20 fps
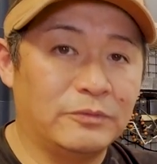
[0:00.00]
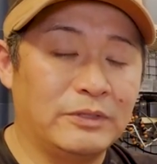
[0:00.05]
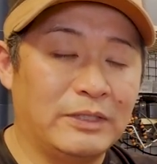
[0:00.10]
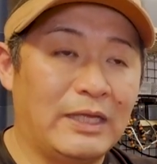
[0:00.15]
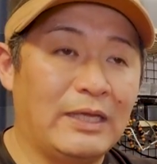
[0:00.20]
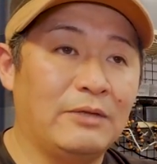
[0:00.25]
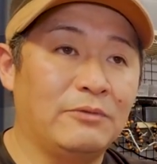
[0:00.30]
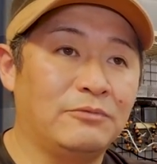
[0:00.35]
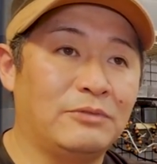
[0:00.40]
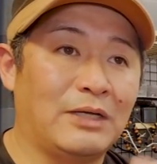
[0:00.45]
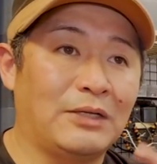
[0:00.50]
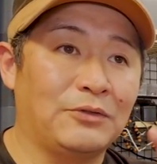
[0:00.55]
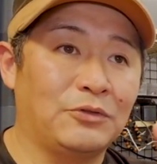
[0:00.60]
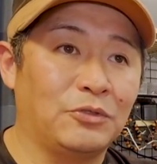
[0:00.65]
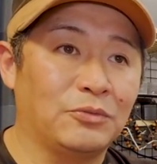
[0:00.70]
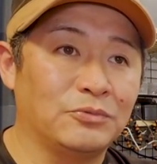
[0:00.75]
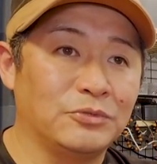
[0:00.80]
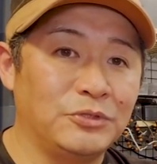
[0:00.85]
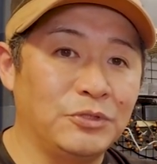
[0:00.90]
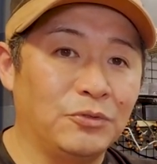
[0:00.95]
ね、
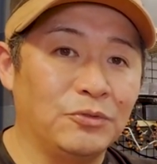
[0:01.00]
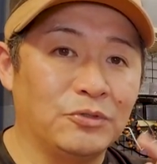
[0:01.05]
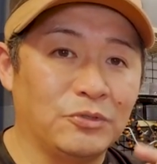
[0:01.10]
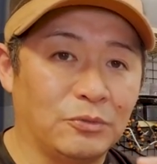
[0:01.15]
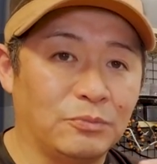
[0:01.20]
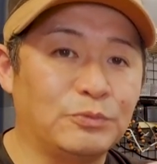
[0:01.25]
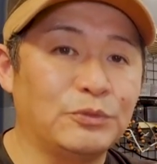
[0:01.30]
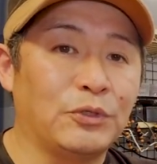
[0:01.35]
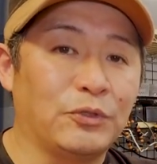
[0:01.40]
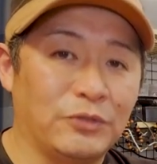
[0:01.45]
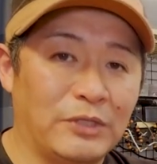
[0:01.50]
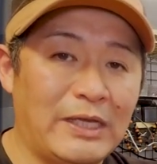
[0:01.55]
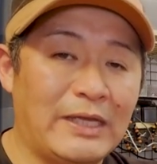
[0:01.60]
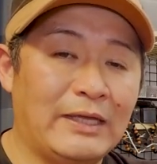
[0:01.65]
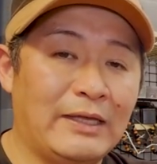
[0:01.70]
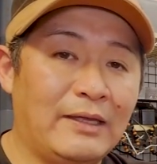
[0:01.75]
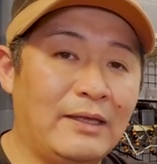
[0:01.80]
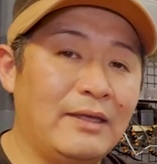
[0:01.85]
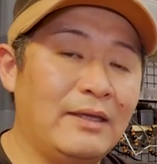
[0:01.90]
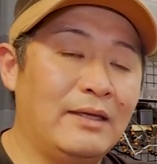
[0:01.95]
ファントム4のプロね、
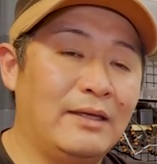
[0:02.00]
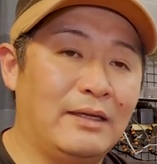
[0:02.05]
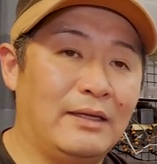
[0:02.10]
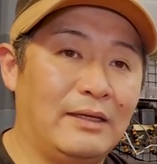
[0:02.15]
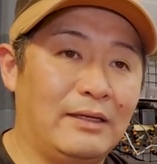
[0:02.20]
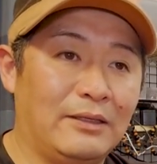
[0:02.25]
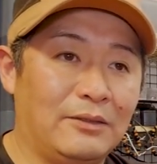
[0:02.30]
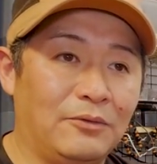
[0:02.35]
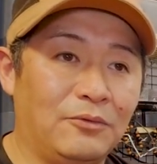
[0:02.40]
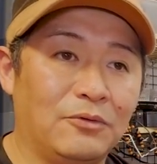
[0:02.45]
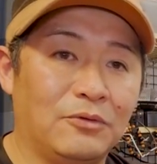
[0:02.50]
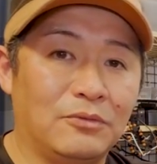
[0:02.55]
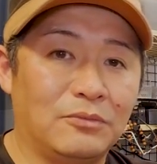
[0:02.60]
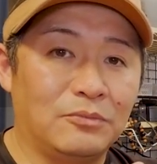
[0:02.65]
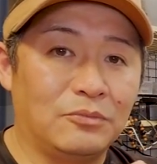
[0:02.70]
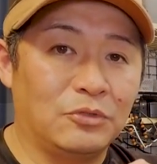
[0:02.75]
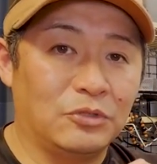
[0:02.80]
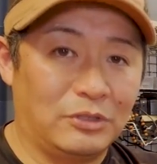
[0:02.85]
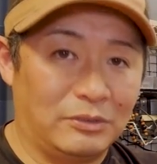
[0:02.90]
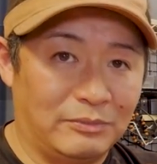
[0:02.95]
えー、を
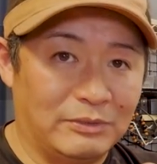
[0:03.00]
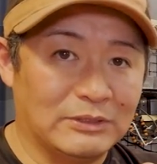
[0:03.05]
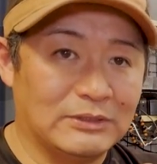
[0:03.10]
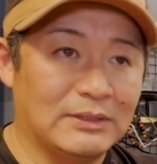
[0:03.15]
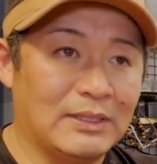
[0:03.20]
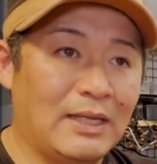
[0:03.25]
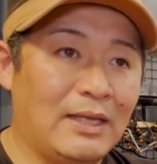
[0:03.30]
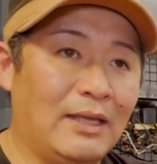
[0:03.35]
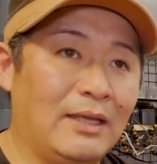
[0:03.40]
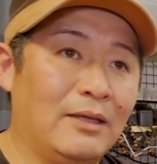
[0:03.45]
持ってます。